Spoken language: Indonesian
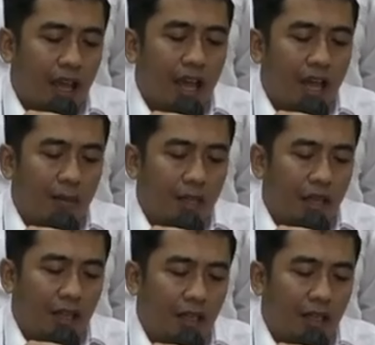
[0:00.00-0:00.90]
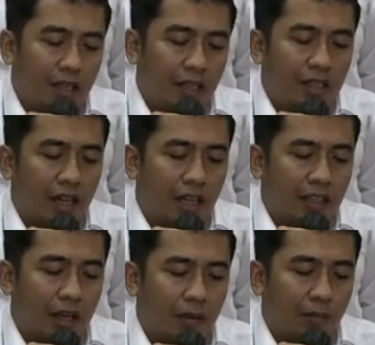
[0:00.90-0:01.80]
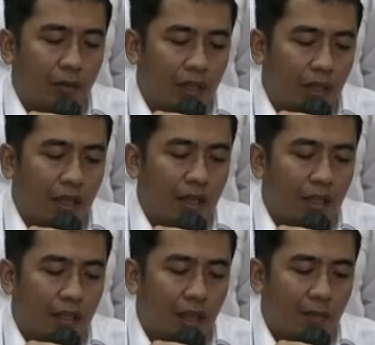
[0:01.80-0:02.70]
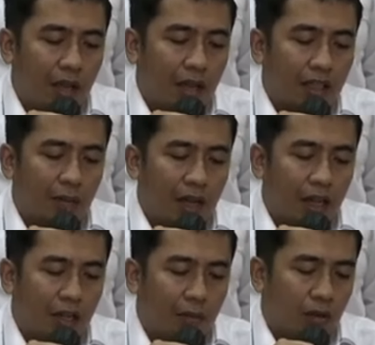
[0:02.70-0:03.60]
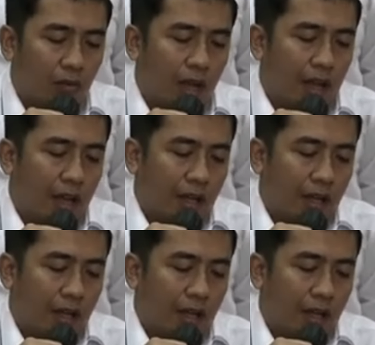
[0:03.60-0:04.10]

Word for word: yang namanya di Jalan Jawa Putih tambah Senata nomor